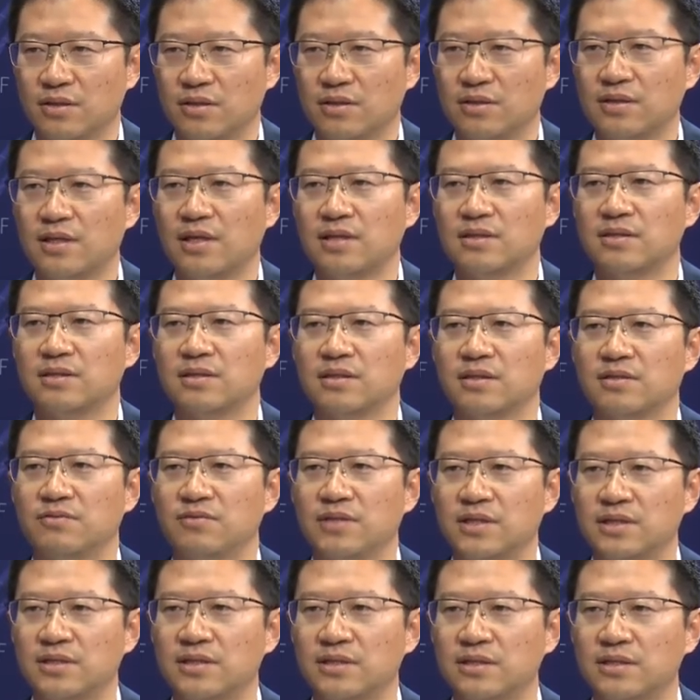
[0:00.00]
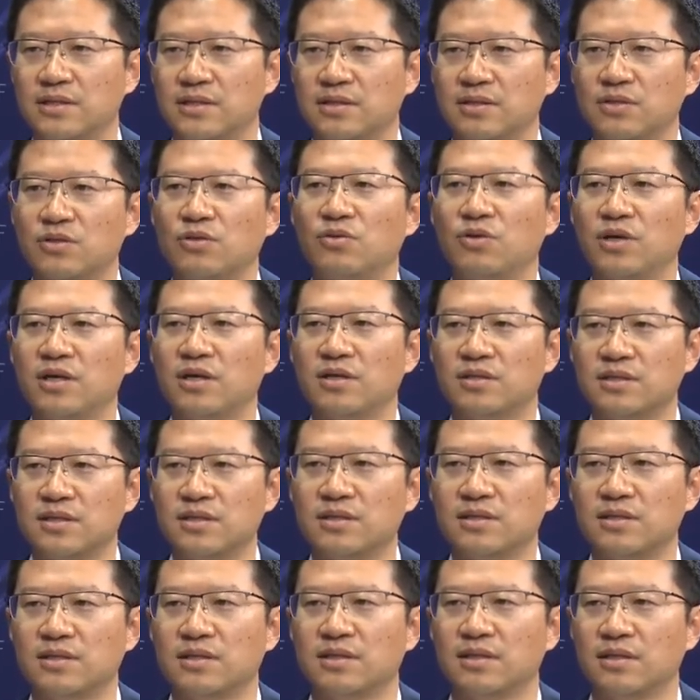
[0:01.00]
探测的卫星，就是环绕
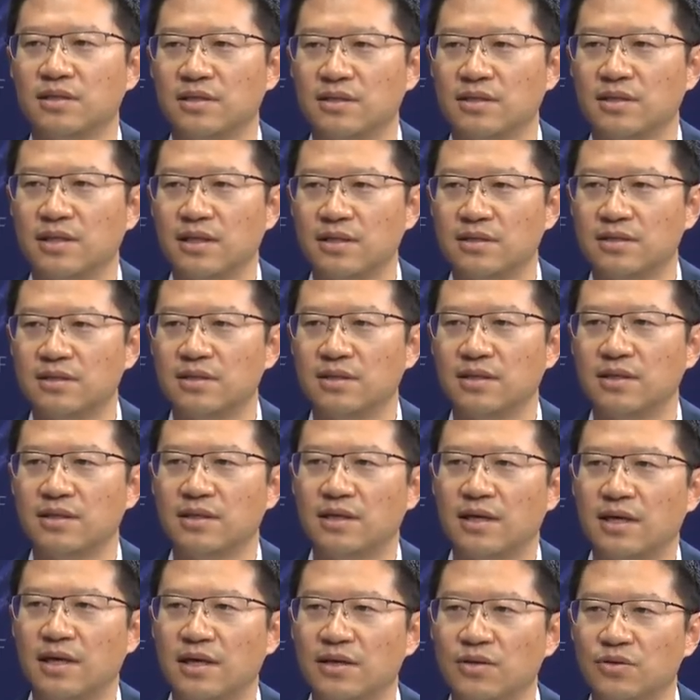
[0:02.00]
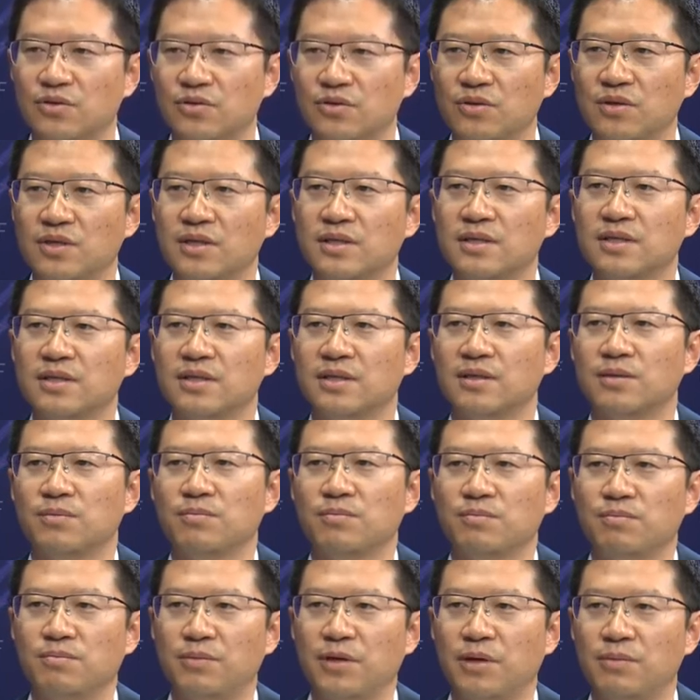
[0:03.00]
器探测，还有
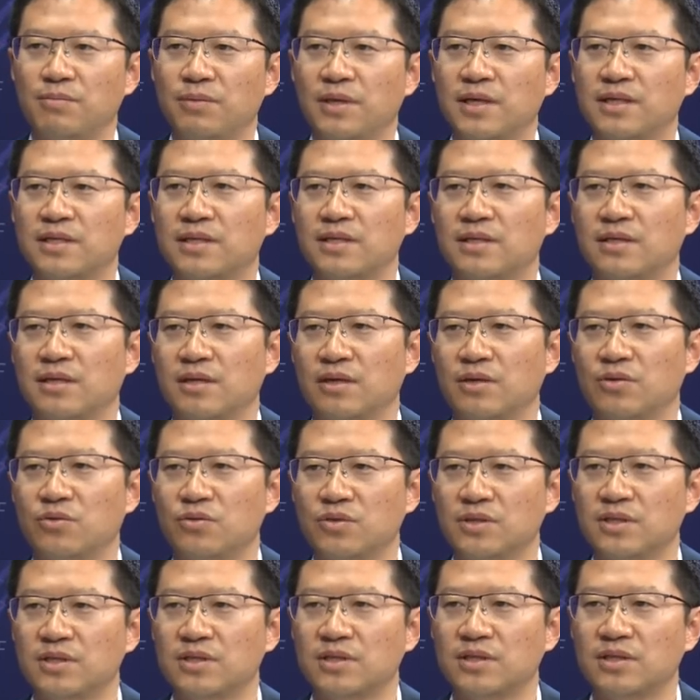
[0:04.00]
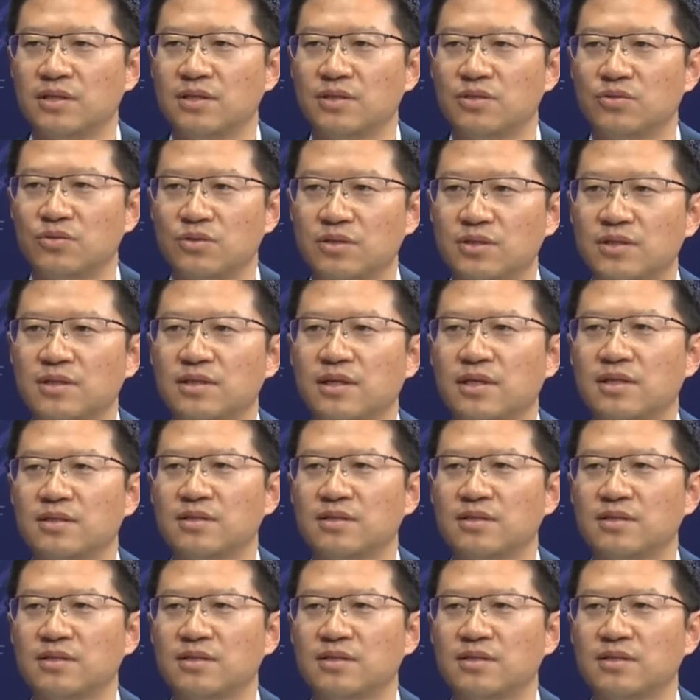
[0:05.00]
表面上的火星车的巡视探